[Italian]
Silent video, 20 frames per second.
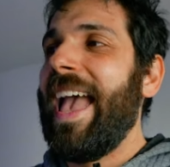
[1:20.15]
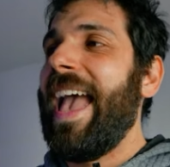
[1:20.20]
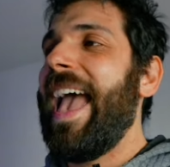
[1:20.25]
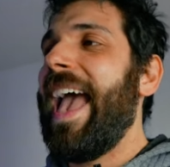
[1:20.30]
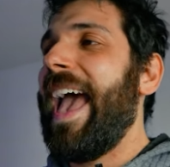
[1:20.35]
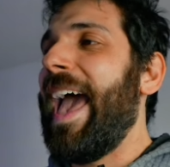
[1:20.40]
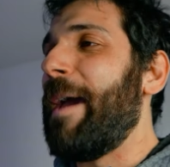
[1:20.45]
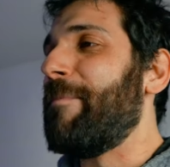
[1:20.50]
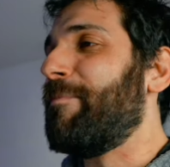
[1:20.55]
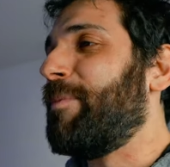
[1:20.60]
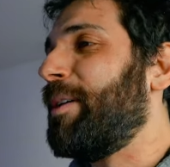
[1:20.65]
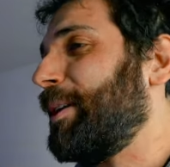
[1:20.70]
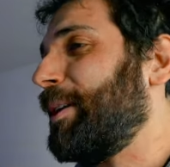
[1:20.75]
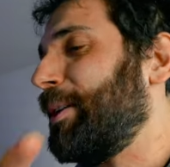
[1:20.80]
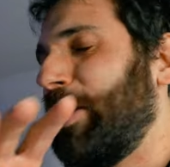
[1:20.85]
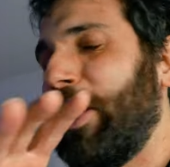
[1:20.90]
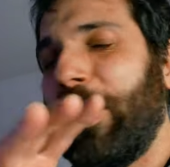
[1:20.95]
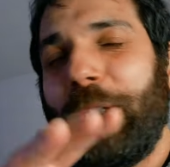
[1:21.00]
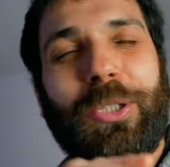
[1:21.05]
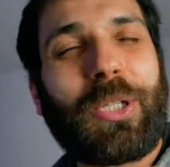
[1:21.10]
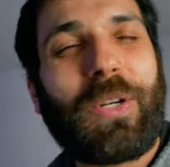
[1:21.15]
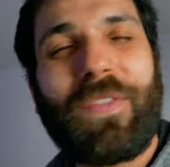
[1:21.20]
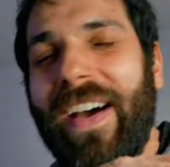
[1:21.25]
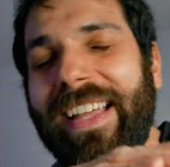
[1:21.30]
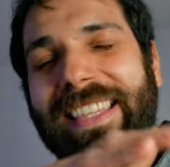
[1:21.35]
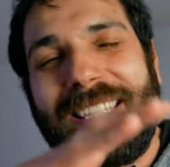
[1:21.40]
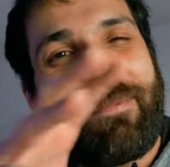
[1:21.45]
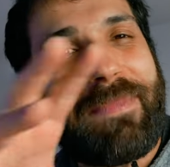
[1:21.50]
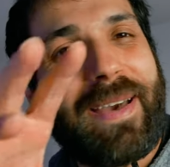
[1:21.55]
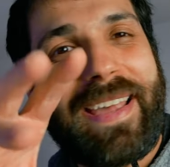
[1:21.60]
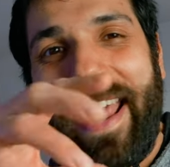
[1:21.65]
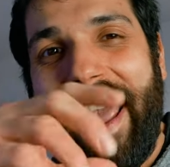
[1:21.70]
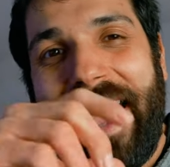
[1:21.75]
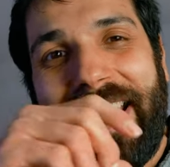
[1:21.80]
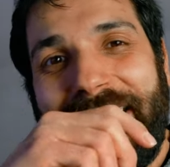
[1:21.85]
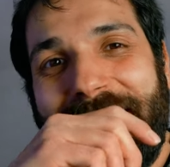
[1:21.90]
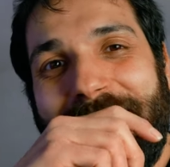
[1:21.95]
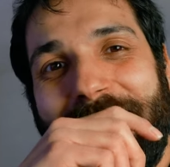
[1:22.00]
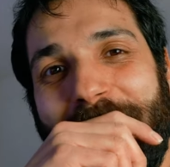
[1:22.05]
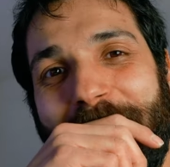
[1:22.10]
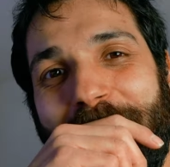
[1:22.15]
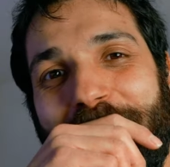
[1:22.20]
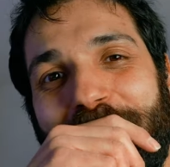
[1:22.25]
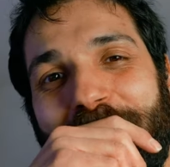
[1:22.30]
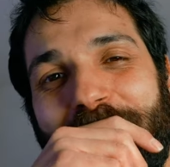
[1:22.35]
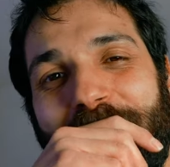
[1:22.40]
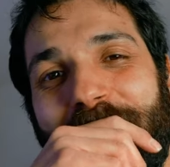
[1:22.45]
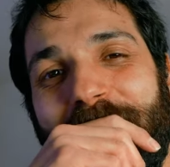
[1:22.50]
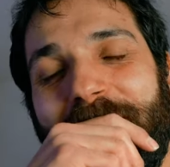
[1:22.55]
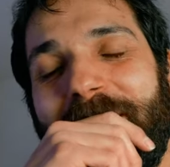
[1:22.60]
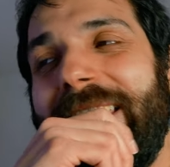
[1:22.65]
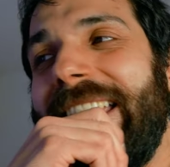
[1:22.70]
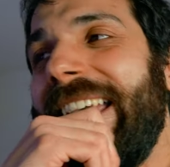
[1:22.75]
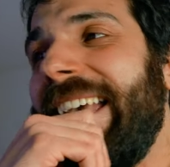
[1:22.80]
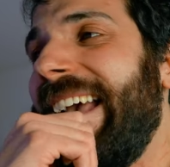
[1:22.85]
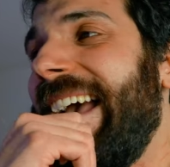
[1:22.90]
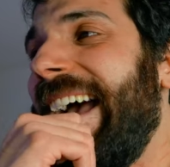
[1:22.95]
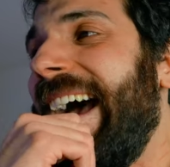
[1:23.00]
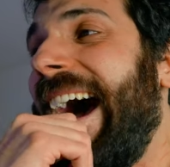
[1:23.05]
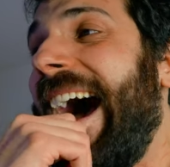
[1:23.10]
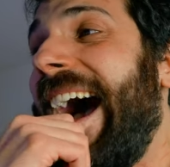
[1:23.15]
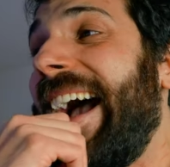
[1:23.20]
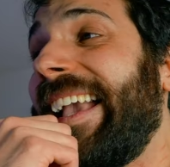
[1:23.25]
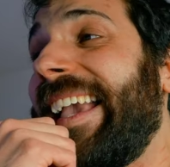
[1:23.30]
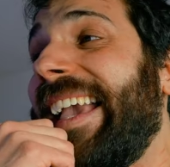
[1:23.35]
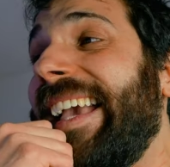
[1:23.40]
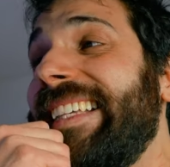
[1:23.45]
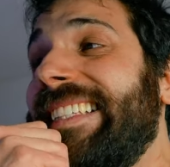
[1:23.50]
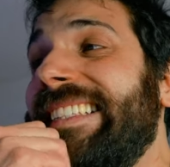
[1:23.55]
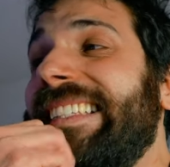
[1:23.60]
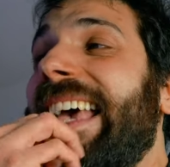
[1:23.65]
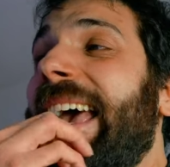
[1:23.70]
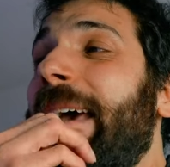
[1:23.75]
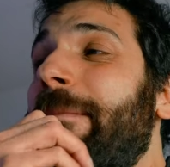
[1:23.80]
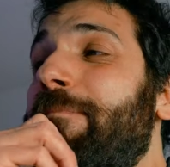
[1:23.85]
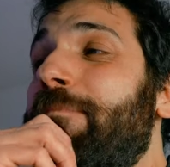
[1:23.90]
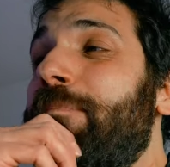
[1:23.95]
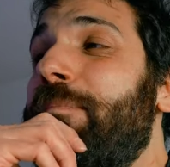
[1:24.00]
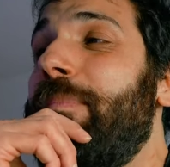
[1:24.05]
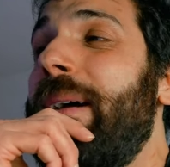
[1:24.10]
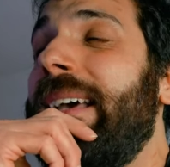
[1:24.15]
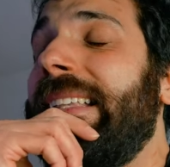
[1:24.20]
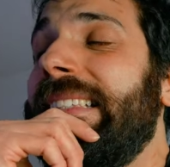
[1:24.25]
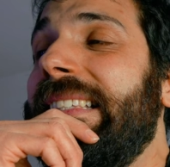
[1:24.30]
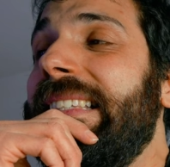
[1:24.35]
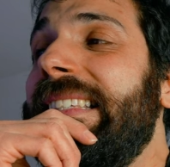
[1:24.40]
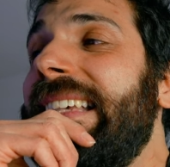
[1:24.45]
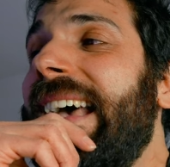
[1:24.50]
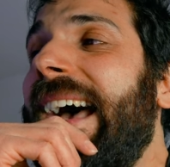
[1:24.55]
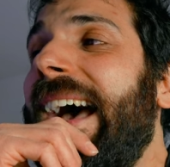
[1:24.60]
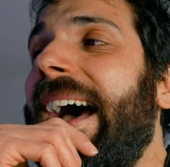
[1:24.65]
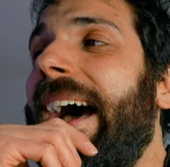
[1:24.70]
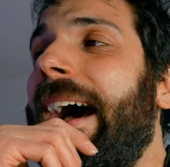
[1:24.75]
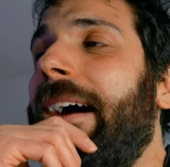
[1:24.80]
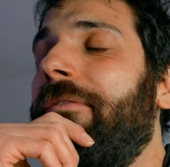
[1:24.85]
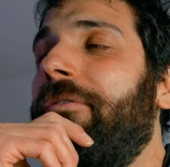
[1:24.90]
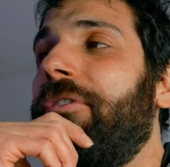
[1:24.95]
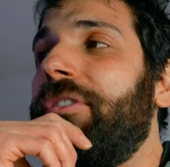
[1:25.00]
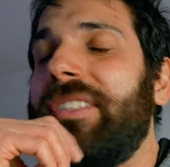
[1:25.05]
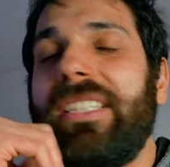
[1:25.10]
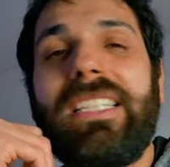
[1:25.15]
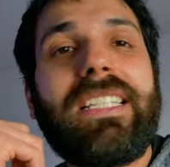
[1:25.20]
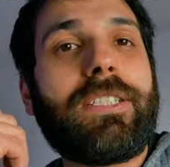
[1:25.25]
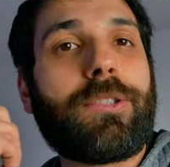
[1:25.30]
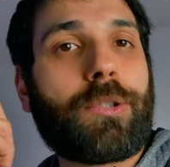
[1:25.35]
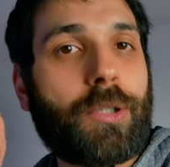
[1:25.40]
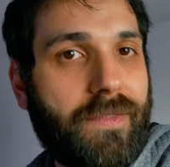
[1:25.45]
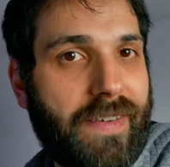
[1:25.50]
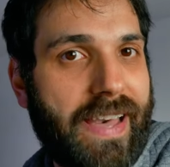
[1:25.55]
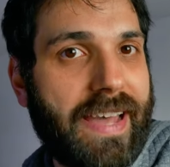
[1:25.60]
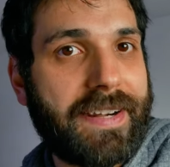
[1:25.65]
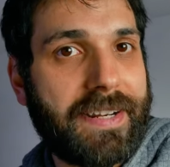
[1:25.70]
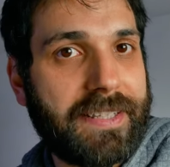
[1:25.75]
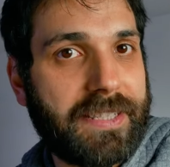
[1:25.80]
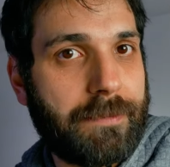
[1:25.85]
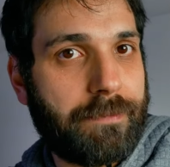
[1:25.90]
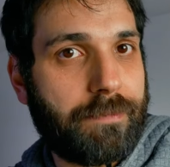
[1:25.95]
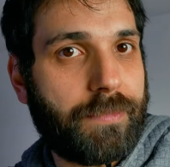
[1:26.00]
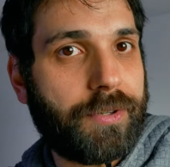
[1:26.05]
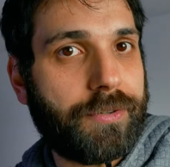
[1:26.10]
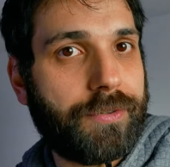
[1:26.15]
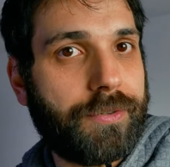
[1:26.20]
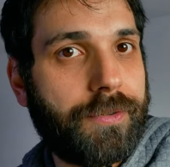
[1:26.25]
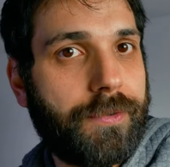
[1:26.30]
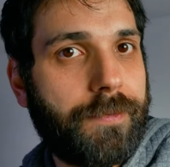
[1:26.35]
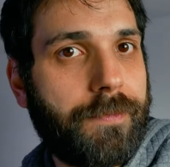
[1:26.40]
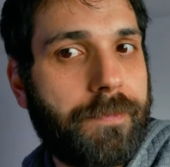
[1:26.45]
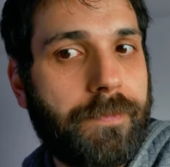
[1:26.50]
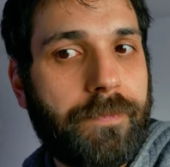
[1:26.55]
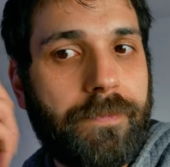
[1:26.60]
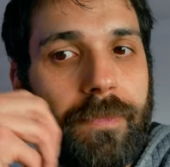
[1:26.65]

E ne ho trovati parecchi, anche se pensavo di trovarne di più,